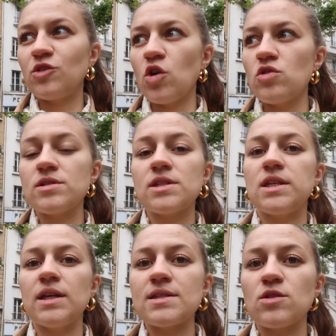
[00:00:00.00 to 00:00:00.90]
dans ce
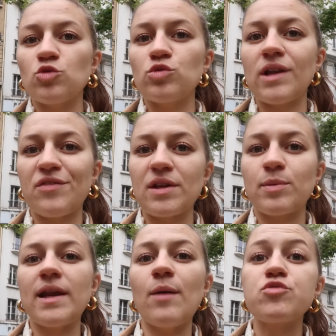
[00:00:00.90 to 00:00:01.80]
qui est sans doute la
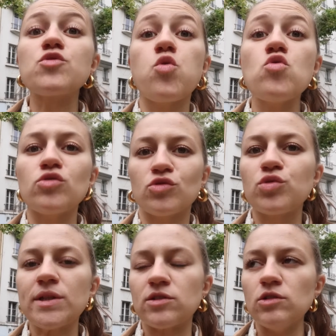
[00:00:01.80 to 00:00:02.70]
friperie la plus cool de
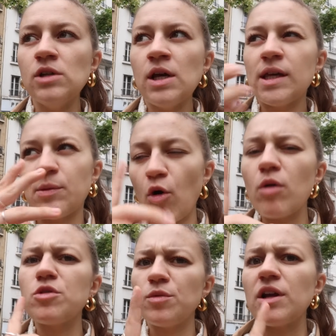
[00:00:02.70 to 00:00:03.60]
tous les temps et
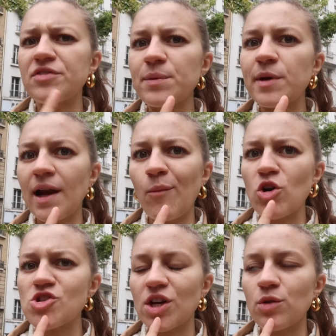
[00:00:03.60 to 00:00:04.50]
probablement la friperie la
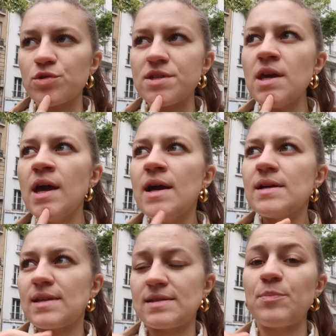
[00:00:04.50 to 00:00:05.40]
moins chère aussi.
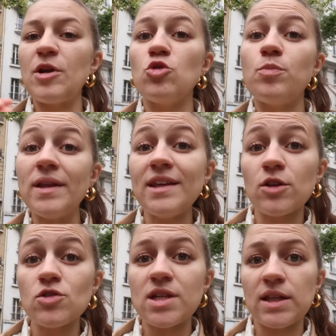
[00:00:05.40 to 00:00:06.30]
Ça s'appelle le
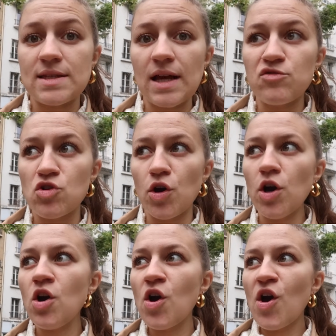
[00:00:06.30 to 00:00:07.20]
pénitencier des sales
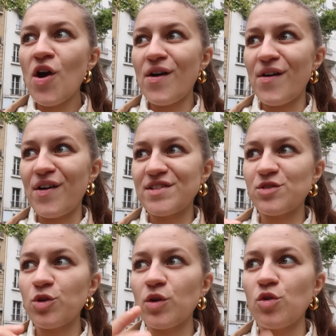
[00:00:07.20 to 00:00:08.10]
voleurs. Euh,
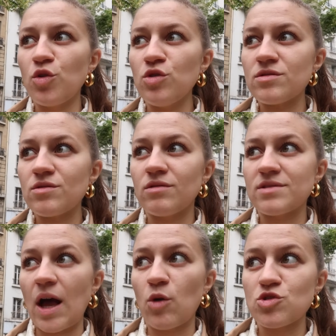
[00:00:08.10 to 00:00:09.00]
c'est trop rigolo,
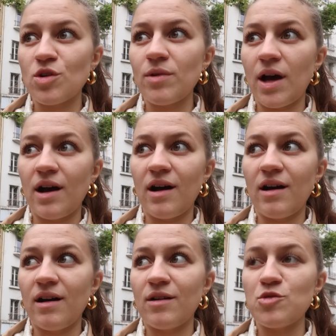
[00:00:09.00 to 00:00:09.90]
ça ressemble
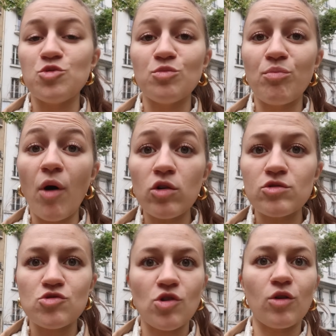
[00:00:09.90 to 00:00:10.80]
à une banque,
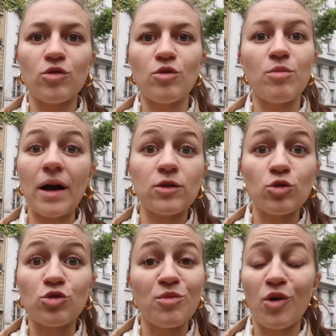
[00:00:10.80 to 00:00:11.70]
genre euh,
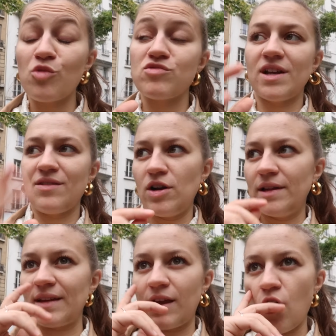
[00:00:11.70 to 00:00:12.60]
braqueur de banque, vous allez voir
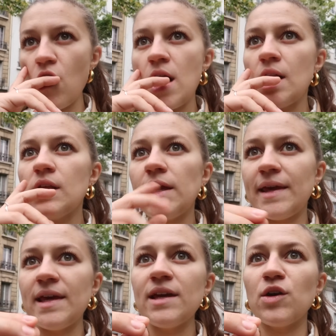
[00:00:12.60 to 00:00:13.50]
l'intérieur.
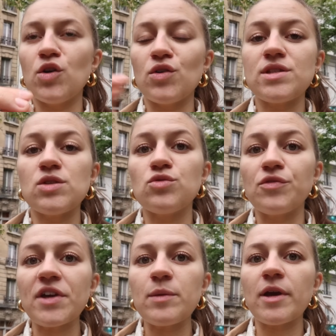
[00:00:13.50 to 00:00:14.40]
Et euh, c'est une
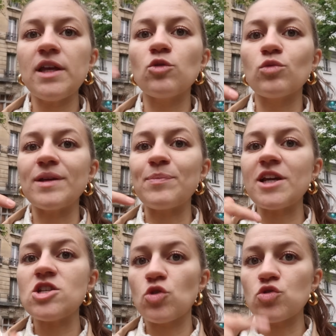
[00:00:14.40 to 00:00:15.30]
friperie dont les
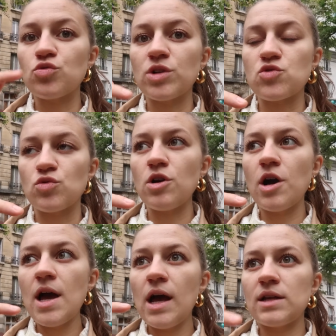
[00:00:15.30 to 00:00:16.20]
prix changent tous les jours,
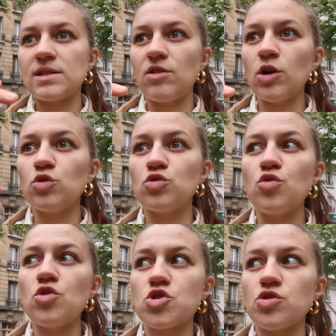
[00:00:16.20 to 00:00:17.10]
à savoir que du
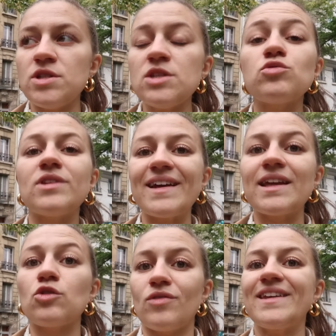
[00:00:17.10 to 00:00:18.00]
coup le jeudi tout est à
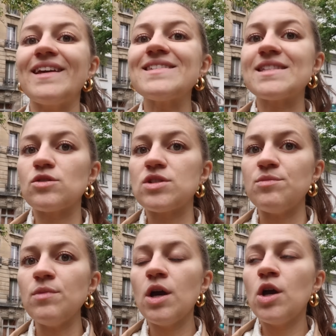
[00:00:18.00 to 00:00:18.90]
95
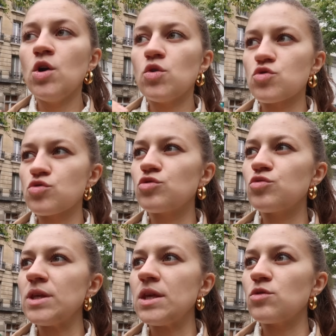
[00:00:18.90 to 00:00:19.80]
centimes.
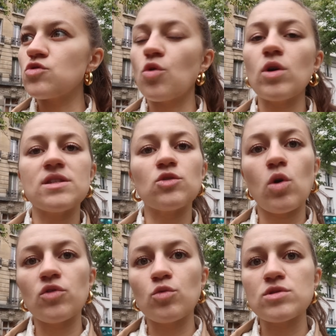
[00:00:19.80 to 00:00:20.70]
Aujourd'hui je crois que c'est
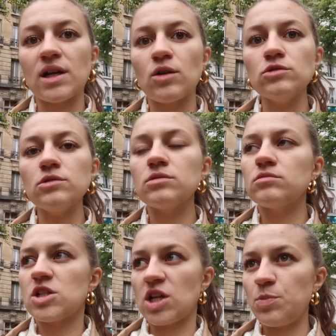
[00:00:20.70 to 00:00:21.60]
3,50€
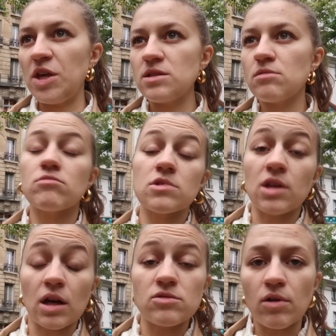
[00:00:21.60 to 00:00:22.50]
chaque pièce, ce
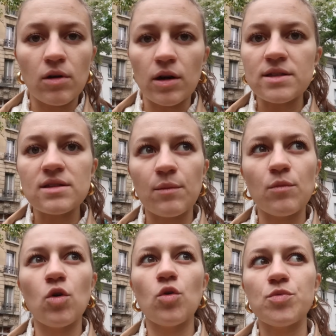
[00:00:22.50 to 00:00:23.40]
qui reste alors
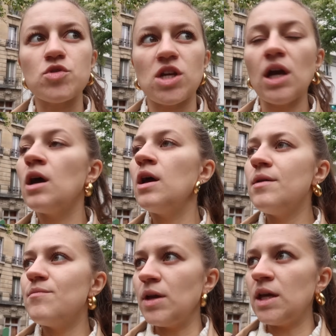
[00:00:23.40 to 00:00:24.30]
extrêmement peu cher.
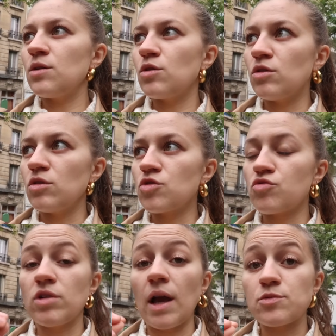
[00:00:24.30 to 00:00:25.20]
Mais
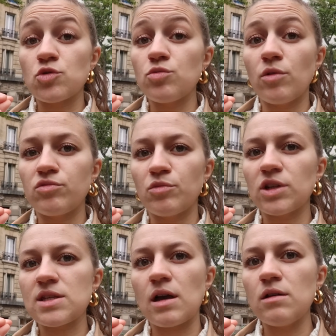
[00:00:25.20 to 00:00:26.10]
je voulais absolument vous
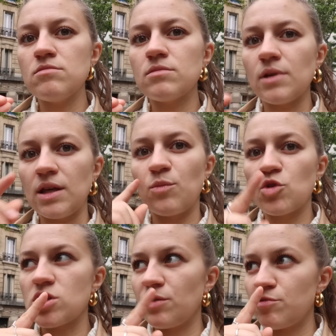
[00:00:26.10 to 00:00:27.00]
montrer ça et
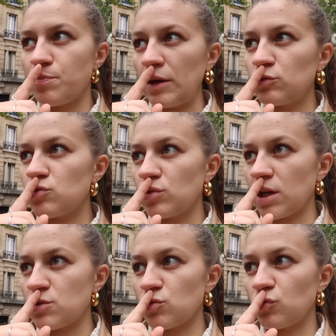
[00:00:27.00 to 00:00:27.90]
moi je l'ai vu partout sur les
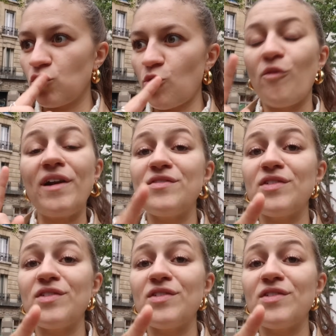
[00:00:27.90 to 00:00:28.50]
réseaux donc on va aller